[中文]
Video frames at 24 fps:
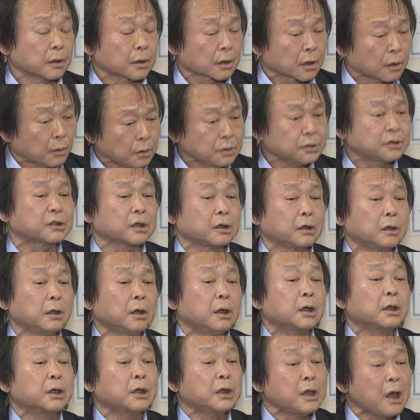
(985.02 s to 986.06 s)
柯文哲，
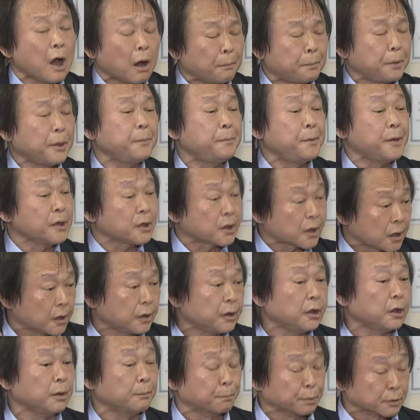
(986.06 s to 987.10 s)
你要批评可
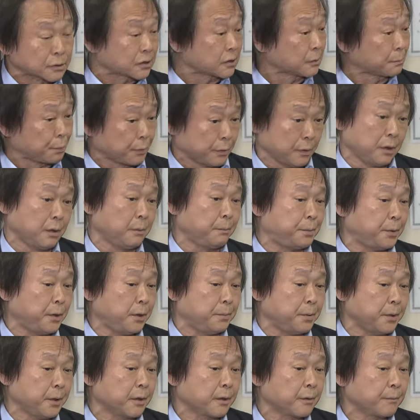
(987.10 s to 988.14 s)
以，不是不能批
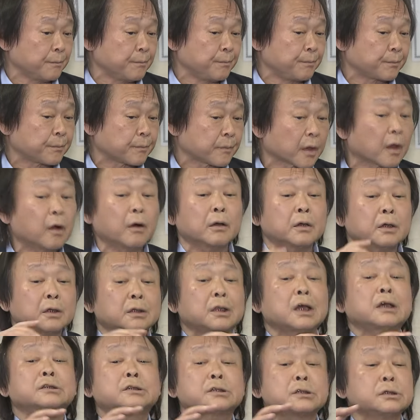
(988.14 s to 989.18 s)
评，哦，
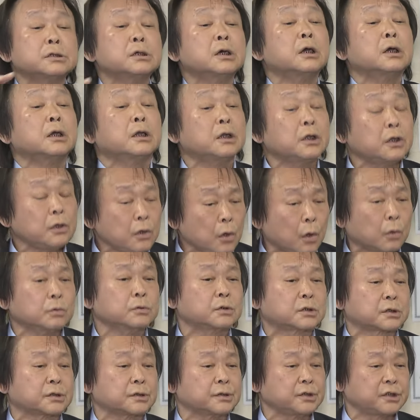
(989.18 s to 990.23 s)
但是用
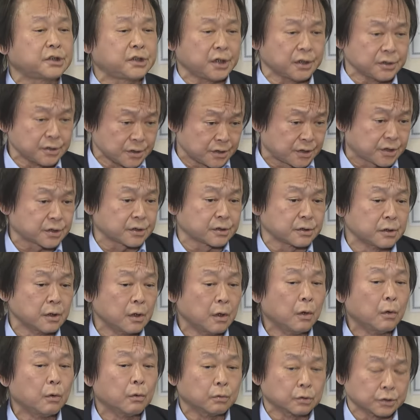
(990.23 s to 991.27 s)
词遣词，
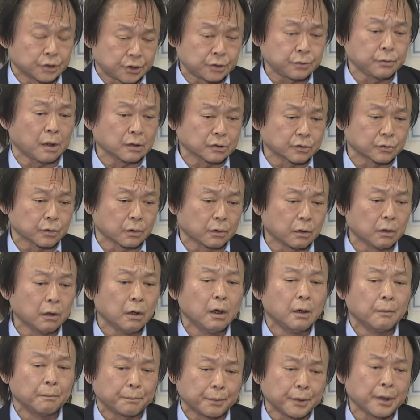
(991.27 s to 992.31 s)
我希望说
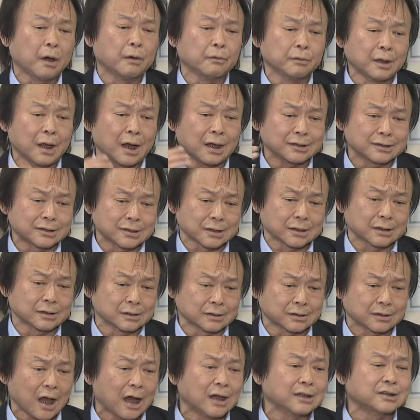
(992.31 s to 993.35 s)
不要拿这个
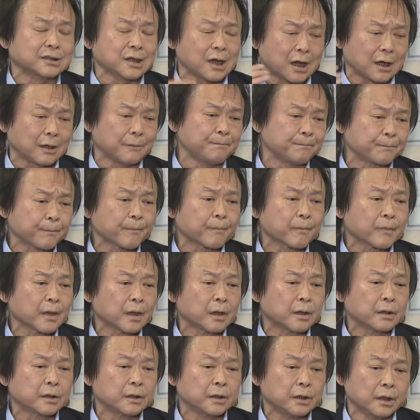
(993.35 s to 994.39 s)
大家，
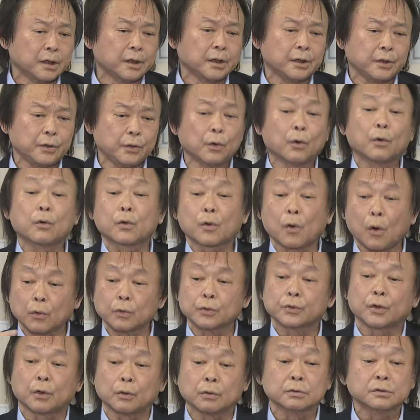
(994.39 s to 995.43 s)
诶，有
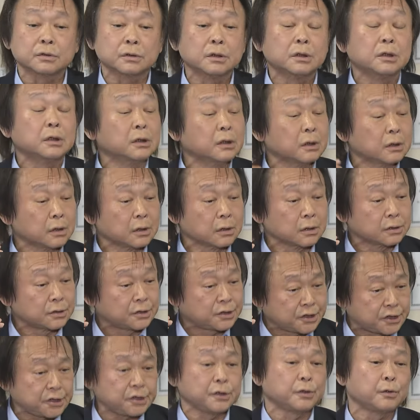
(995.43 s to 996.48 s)
共同
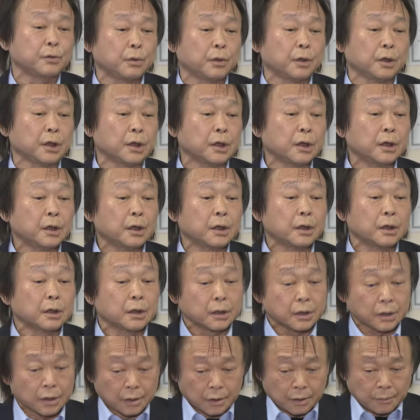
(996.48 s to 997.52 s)
忌讳，
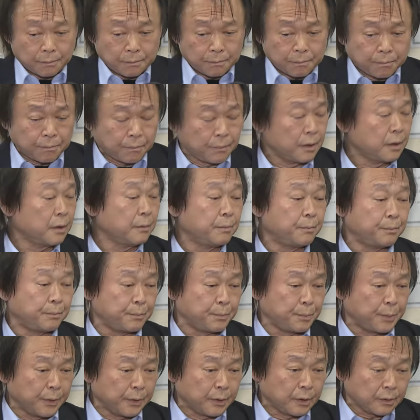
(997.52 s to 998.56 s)
诶，
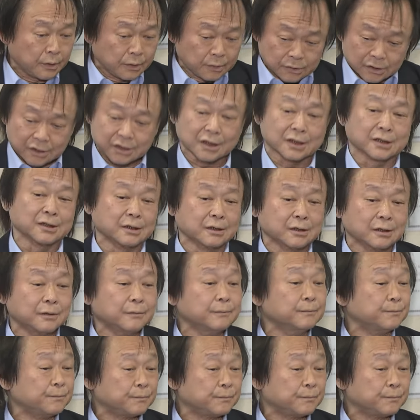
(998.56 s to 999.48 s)
并这个。